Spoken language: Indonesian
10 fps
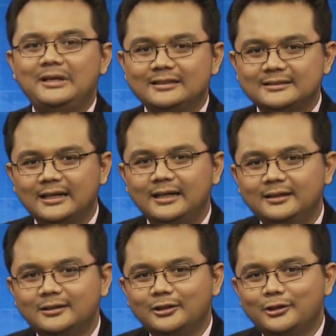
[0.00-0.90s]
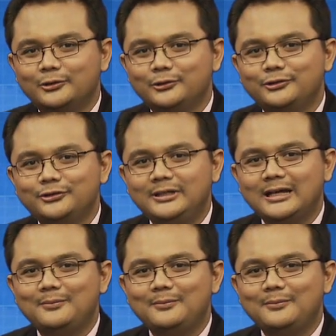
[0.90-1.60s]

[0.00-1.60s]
pemirsa, khususnya